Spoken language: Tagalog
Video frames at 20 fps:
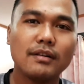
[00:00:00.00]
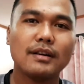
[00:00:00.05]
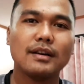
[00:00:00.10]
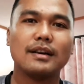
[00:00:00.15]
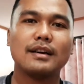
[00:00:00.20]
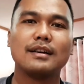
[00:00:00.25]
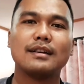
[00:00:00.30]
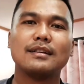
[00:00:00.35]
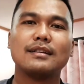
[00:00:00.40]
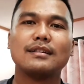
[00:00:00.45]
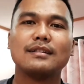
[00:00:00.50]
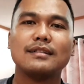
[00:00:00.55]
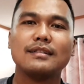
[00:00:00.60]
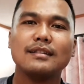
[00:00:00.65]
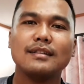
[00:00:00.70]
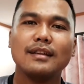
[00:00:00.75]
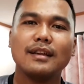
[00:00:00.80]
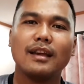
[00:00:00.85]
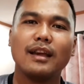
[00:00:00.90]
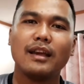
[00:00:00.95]
ang
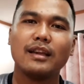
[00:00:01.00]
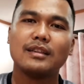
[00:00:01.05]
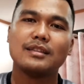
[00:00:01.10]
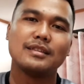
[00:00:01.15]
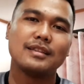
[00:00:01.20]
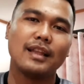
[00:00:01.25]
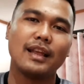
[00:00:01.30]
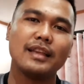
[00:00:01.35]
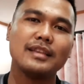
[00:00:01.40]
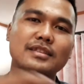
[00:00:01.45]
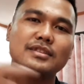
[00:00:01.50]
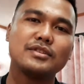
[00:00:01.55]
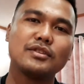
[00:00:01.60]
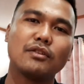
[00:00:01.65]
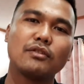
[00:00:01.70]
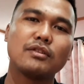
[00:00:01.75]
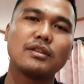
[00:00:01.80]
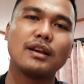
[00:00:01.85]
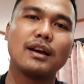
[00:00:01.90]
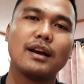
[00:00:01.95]

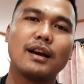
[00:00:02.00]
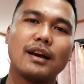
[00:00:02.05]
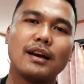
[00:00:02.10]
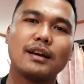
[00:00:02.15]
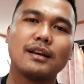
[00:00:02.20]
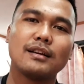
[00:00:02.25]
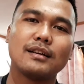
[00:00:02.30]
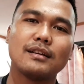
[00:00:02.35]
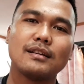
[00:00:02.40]
slideshow sa